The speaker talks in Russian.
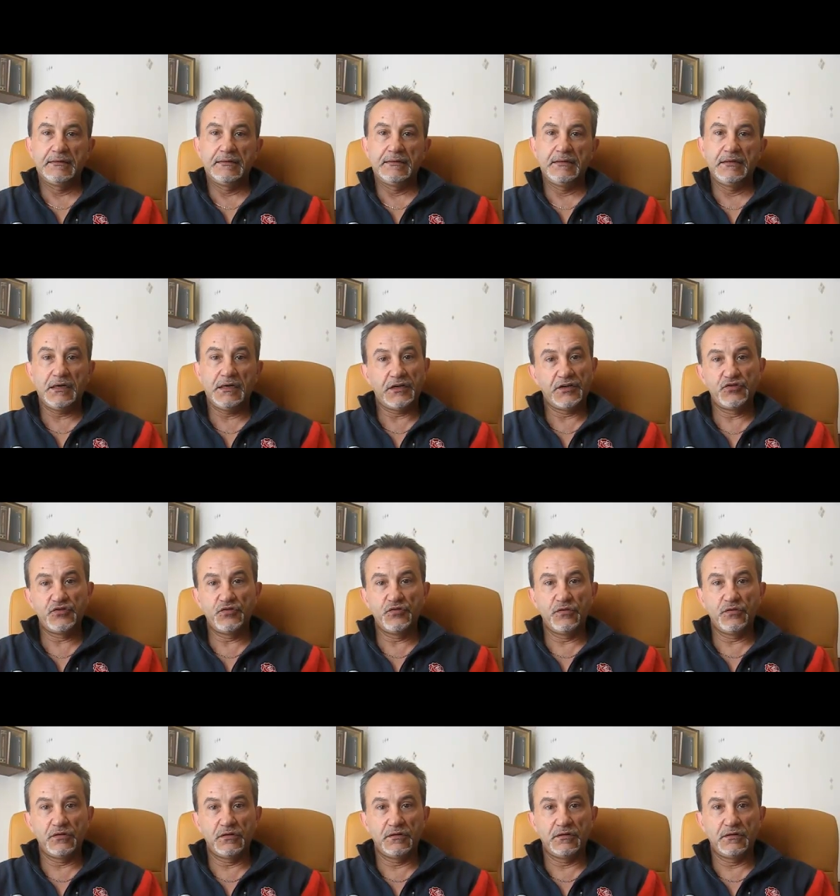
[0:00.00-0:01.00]
Я
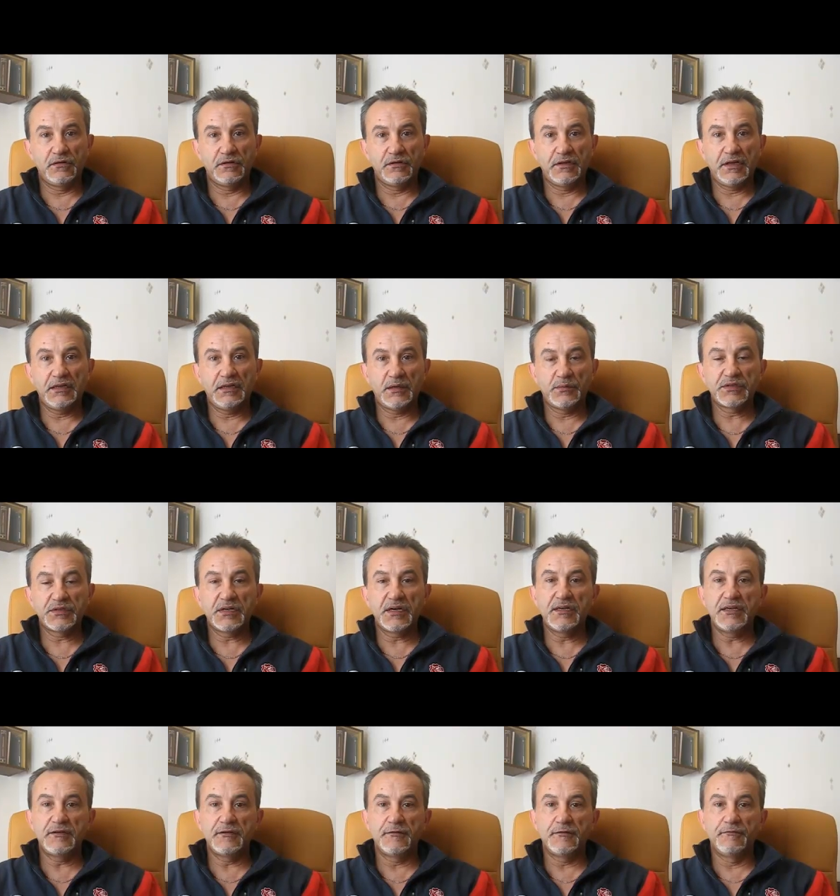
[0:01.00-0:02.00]
хочу на этом
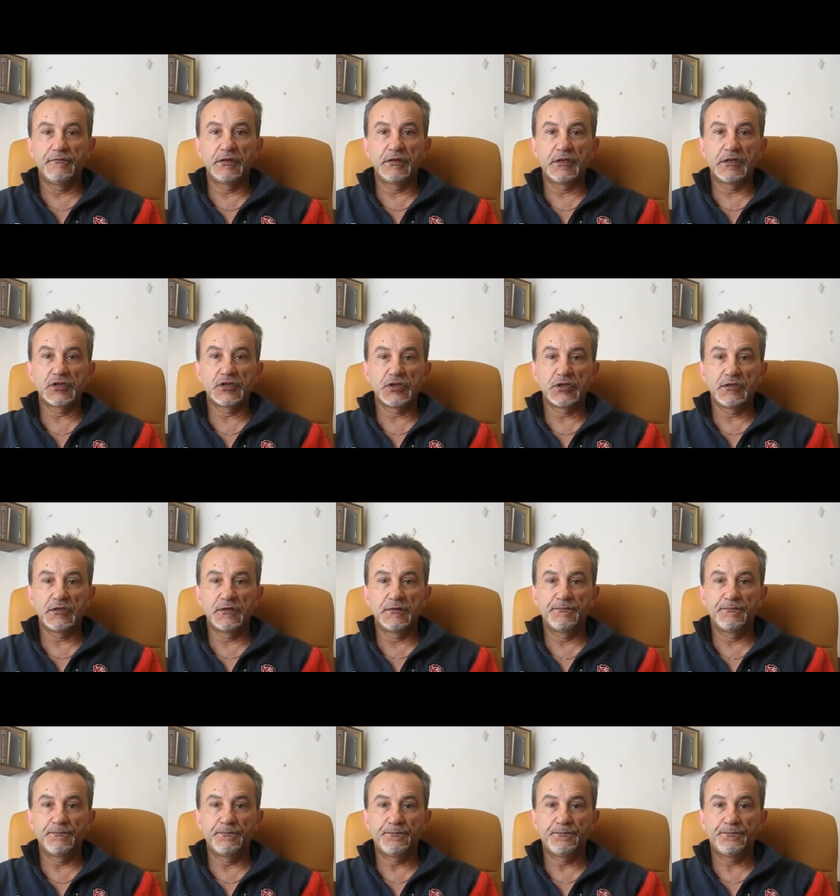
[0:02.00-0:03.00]
сайте выложить
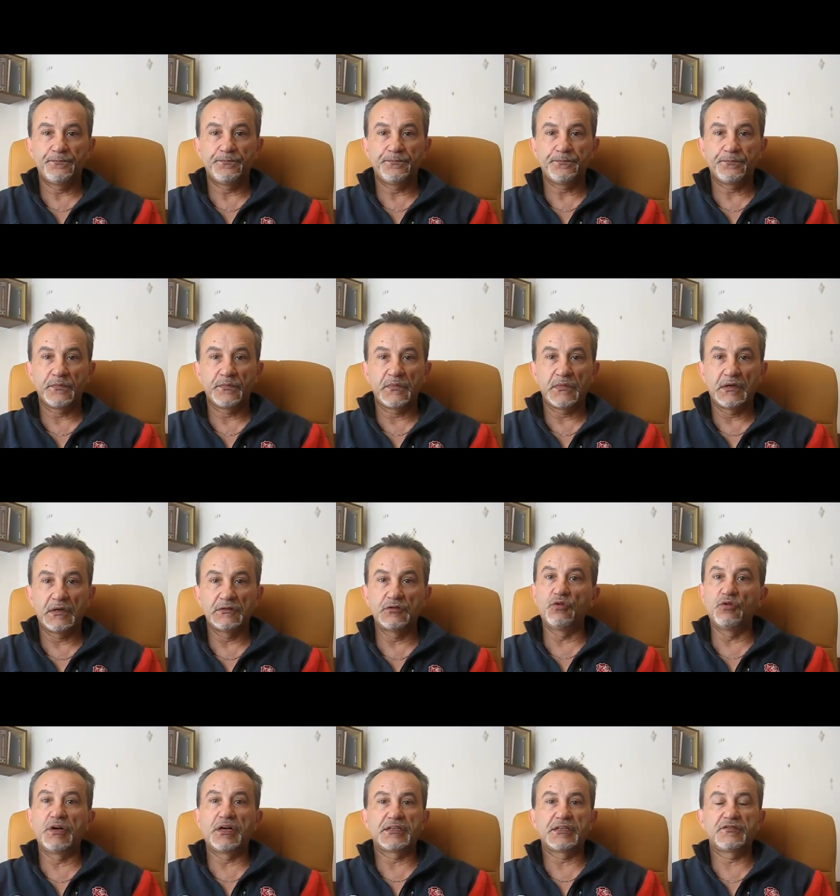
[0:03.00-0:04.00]

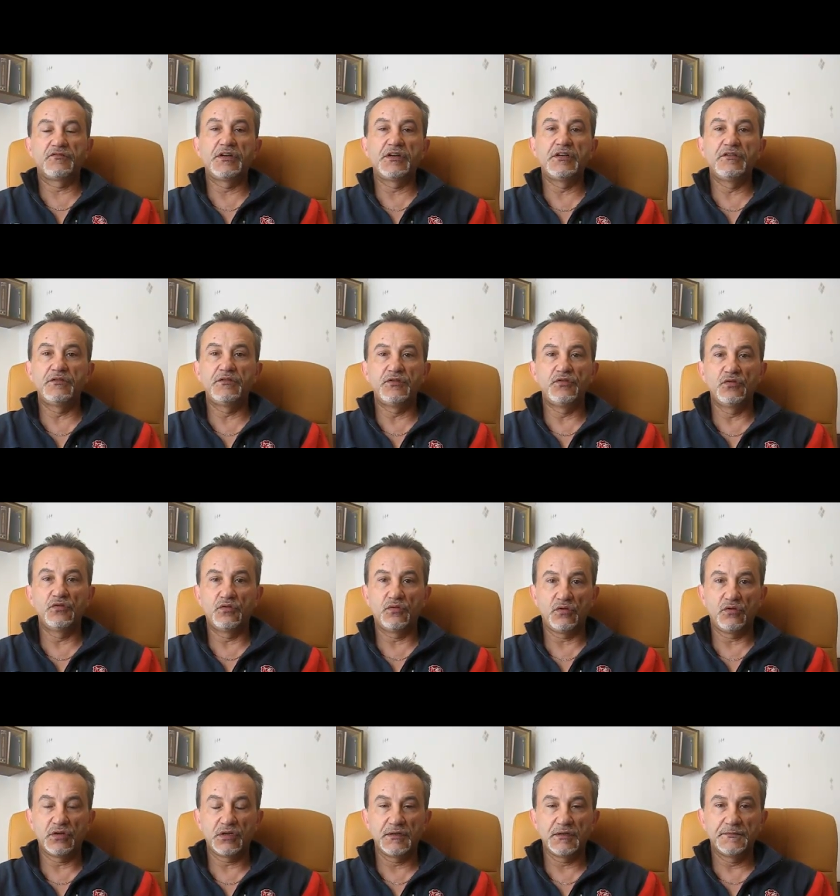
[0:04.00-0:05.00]
только свои
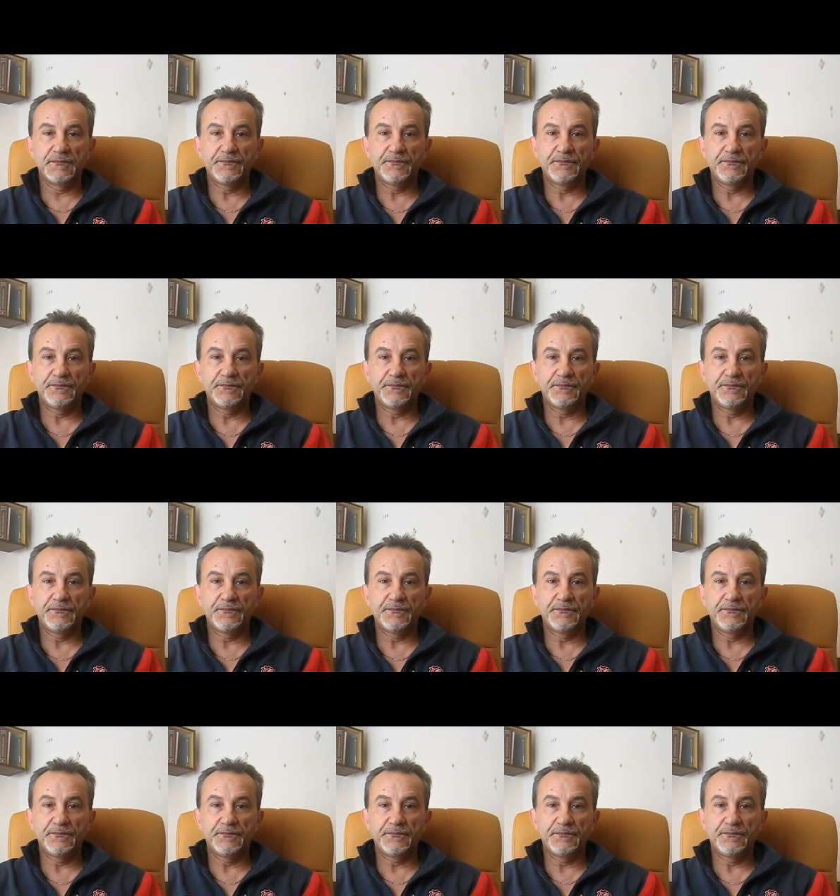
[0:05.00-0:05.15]
видеоуроки.